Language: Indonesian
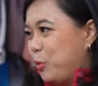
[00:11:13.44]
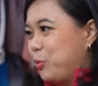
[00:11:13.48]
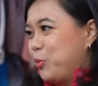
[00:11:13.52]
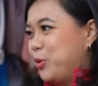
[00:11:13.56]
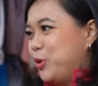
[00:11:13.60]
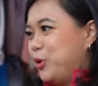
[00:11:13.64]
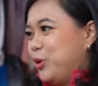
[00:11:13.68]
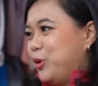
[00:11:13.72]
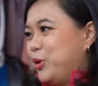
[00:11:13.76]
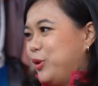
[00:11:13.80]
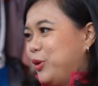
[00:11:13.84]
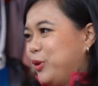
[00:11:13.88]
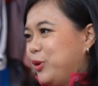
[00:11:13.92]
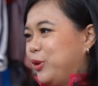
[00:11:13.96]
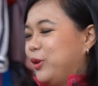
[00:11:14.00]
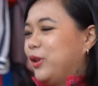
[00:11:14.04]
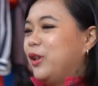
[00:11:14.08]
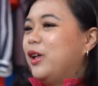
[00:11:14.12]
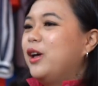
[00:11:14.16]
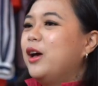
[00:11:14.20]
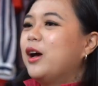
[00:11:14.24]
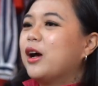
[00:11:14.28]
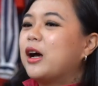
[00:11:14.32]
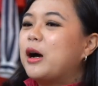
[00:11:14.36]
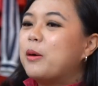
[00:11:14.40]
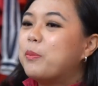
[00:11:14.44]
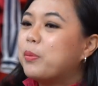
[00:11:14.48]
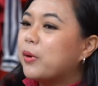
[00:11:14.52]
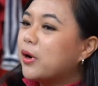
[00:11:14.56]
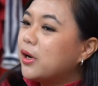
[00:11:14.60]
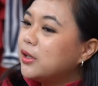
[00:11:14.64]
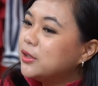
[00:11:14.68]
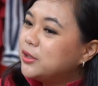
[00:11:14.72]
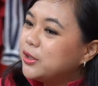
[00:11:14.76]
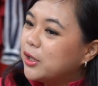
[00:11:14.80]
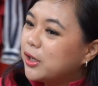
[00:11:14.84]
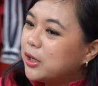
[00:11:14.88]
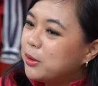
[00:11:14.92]
mobil. nggak pernah
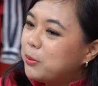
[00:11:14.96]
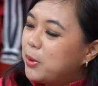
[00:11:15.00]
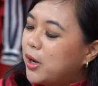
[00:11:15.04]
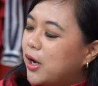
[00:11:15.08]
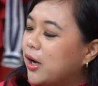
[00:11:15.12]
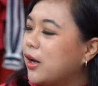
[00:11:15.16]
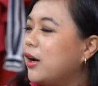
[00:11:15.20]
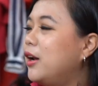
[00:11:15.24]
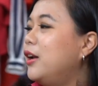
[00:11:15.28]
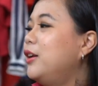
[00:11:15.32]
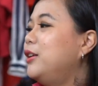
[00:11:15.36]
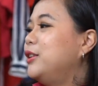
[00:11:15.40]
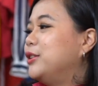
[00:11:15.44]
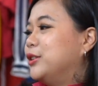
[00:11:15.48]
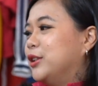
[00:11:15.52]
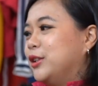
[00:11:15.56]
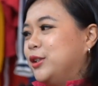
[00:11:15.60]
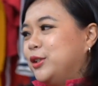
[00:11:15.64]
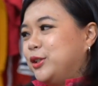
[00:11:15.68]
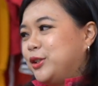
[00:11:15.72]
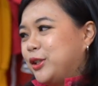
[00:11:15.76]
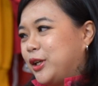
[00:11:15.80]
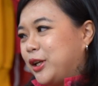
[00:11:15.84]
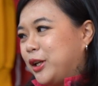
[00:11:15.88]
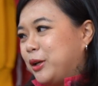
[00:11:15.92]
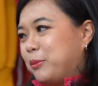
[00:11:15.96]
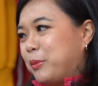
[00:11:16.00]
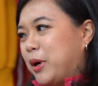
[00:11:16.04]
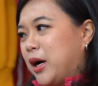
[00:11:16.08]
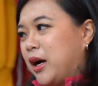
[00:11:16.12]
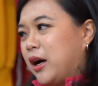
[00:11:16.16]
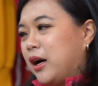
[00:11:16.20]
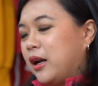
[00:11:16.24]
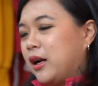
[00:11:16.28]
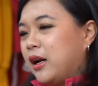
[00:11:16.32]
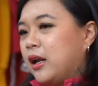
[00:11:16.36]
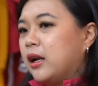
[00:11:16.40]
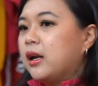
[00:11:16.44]
sharing makanan? Jadi sharing, sharing
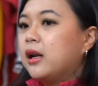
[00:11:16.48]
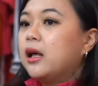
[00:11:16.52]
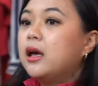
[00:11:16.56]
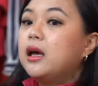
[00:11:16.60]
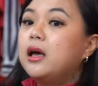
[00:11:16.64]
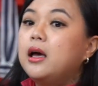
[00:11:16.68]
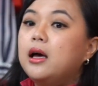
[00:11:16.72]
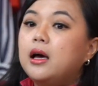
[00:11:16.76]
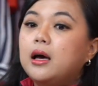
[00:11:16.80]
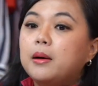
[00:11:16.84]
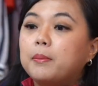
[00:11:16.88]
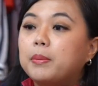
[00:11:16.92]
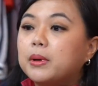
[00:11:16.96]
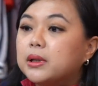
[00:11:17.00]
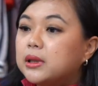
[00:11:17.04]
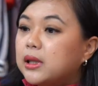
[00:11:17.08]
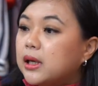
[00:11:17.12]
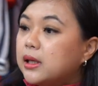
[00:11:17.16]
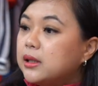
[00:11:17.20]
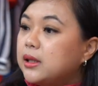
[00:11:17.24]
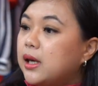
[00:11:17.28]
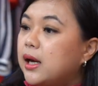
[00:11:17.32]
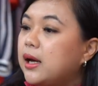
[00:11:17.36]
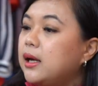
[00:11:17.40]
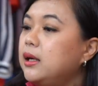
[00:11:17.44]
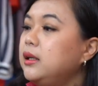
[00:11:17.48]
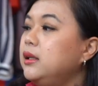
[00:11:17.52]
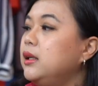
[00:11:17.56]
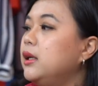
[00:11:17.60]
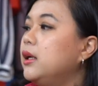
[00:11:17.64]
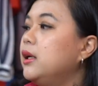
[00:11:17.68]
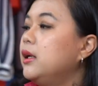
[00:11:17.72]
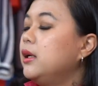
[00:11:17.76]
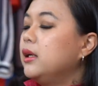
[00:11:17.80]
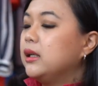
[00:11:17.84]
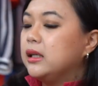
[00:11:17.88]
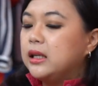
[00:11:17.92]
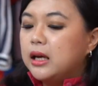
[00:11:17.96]
makanan. makanan. Pertanyaannya,
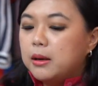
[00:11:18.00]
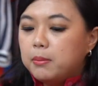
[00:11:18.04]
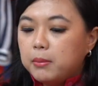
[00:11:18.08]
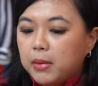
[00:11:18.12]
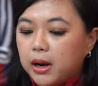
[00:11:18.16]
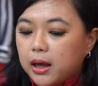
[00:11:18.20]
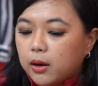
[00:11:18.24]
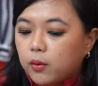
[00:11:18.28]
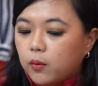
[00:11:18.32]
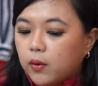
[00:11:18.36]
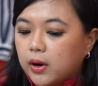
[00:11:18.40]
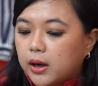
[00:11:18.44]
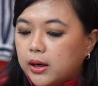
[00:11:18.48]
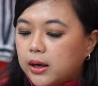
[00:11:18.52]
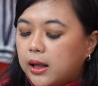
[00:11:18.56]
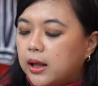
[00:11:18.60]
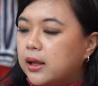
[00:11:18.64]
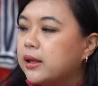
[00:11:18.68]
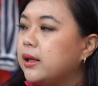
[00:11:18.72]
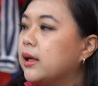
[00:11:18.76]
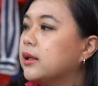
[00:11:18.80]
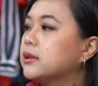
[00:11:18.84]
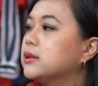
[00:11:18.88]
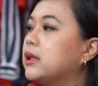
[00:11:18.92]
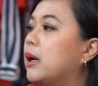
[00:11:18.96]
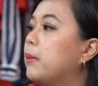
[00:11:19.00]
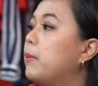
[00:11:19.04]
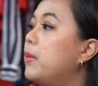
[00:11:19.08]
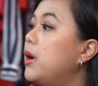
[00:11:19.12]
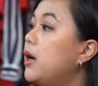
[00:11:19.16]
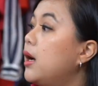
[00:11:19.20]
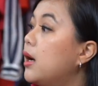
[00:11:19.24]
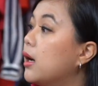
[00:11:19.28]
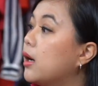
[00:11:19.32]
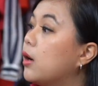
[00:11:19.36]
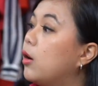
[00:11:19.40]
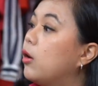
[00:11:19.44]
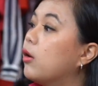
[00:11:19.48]
dia melakukan hal yang sama
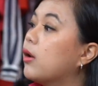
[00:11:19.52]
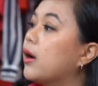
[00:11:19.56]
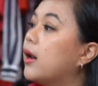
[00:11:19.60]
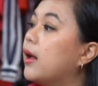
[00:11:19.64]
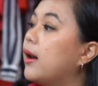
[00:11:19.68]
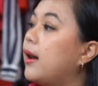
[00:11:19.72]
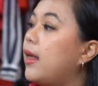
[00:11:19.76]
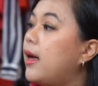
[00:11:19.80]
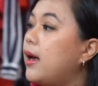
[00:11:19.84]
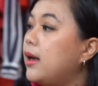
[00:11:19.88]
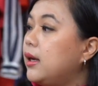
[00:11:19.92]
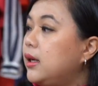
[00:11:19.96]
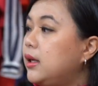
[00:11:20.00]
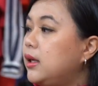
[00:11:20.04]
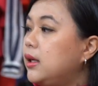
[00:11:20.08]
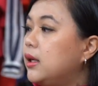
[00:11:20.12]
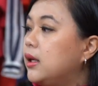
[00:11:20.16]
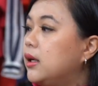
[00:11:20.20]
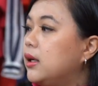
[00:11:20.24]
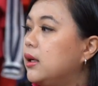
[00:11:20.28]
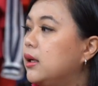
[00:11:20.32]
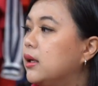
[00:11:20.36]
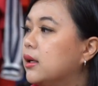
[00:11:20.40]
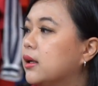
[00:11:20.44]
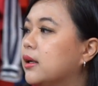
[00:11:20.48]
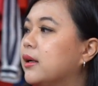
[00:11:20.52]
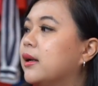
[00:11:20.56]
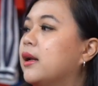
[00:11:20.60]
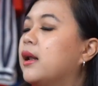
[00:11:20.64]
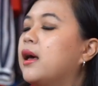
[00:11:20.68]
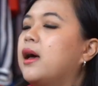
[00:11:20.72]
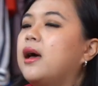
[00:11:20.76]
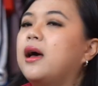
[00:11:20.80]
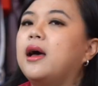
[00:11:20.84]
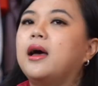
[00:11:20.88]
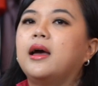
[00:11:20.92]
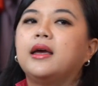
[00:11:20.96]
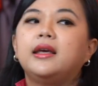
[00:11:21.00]
nggak ke orang lain? Nah, hmm.
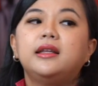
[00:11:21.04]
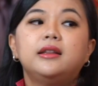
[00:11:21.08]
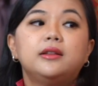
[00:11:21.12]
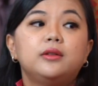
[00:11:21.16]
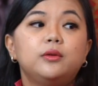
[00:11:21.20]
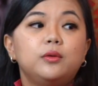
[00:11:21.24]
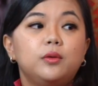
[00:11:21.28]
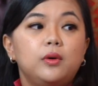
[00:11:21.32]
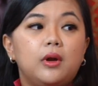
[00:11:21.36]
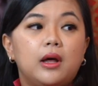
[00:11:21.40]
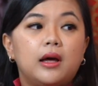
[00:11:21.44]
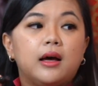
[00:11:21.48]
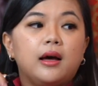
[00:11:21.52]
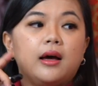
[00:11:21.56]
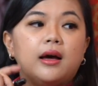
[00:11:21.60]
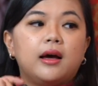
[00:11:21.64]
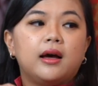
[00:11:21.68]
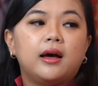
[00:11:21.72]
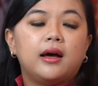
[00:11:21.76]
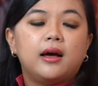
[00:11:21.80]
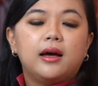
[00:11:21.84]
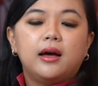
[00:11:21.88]
Nah, itulah.